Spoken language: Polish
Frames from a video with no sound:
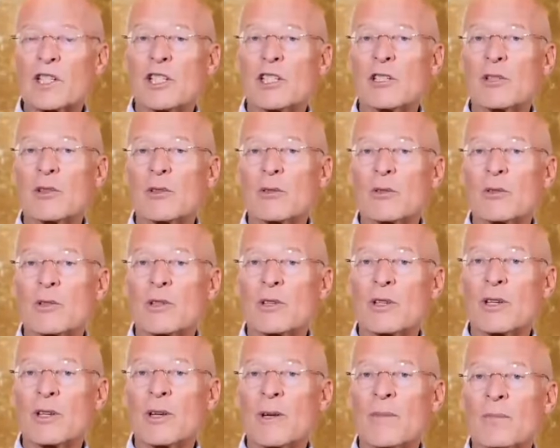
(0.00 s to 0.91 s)
U ponad
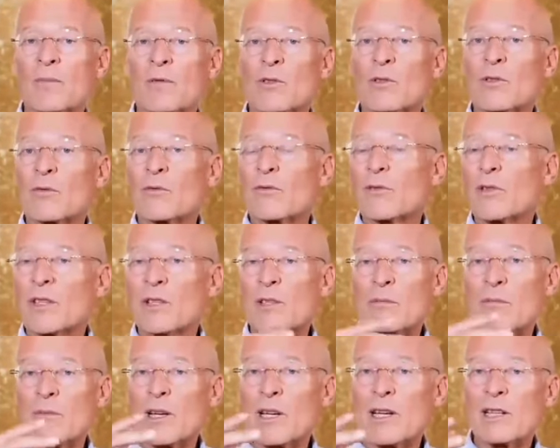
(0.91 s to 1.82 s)

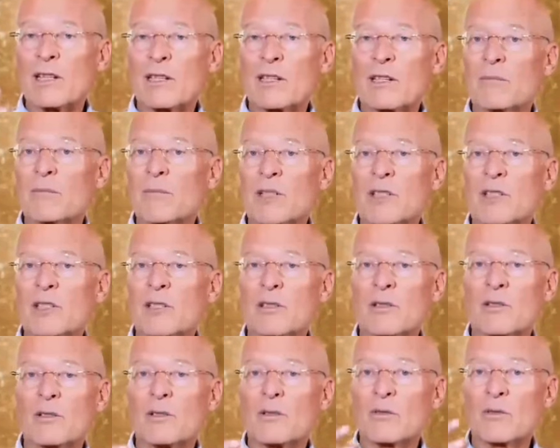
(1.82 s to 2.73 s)
90% osób
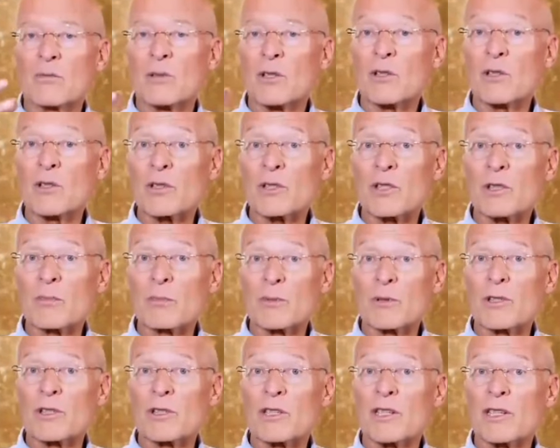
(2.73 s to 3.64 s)
starszych w gruczołach
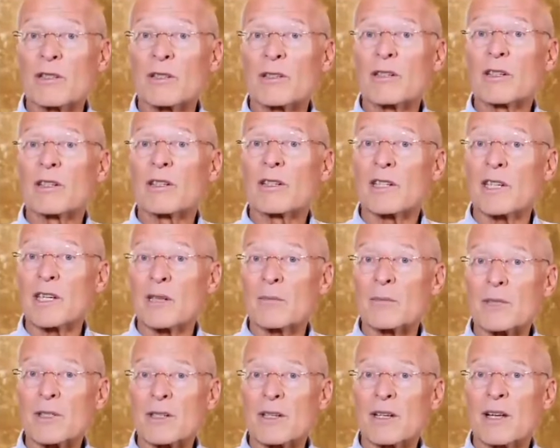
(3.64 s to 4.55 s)
tarczycy
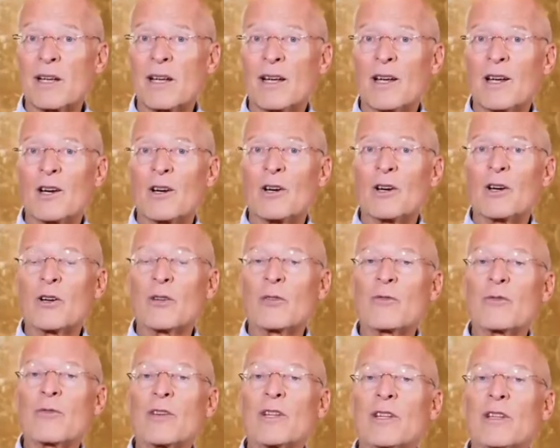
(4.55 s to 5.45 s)
wykryto raka.
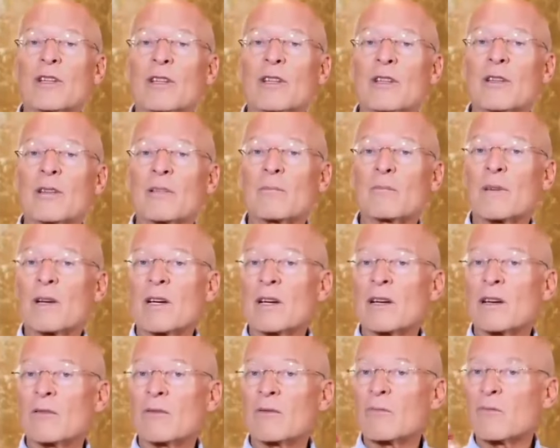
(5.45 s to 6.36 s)
W
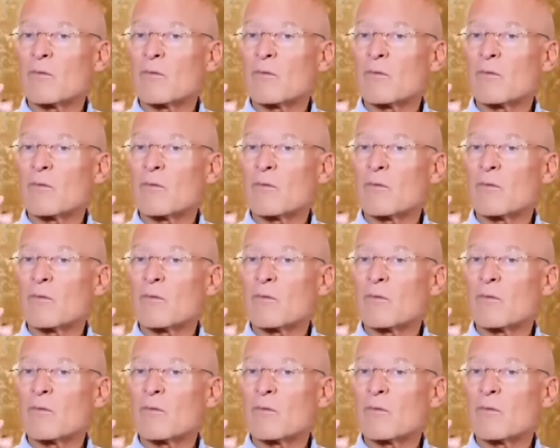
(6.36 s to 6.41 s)
piersiach